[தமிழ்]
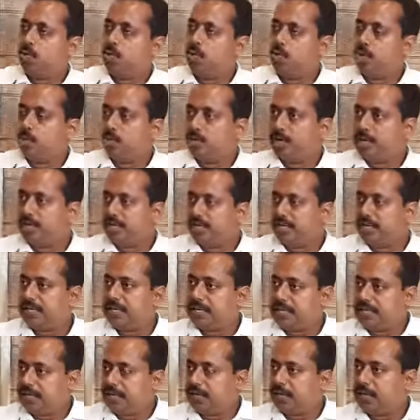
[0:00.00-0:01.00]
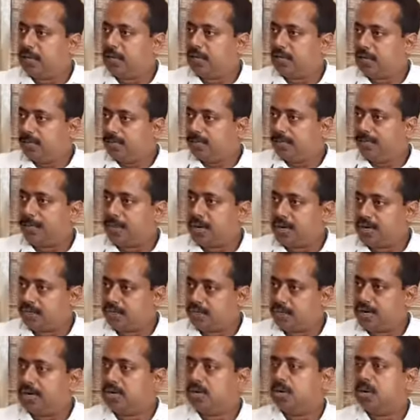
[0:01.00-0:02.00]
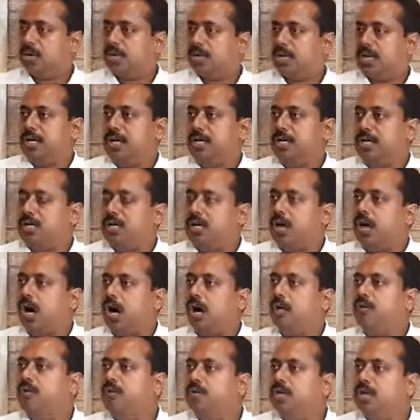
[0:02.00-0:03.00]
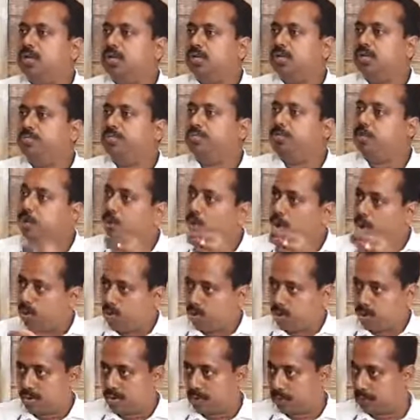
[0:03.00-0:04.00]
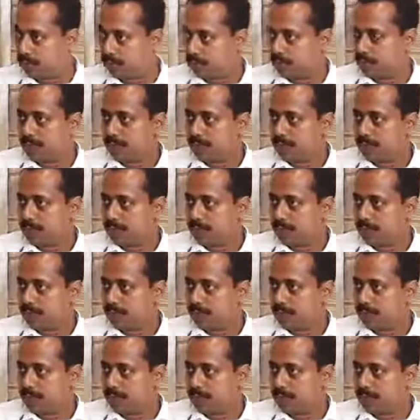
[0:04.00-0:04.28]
ஒருவர்கிட்ட பணம் வாங்குகிறோன்னா அவங்களுக்கு பொருள் கொடுக்குறோம்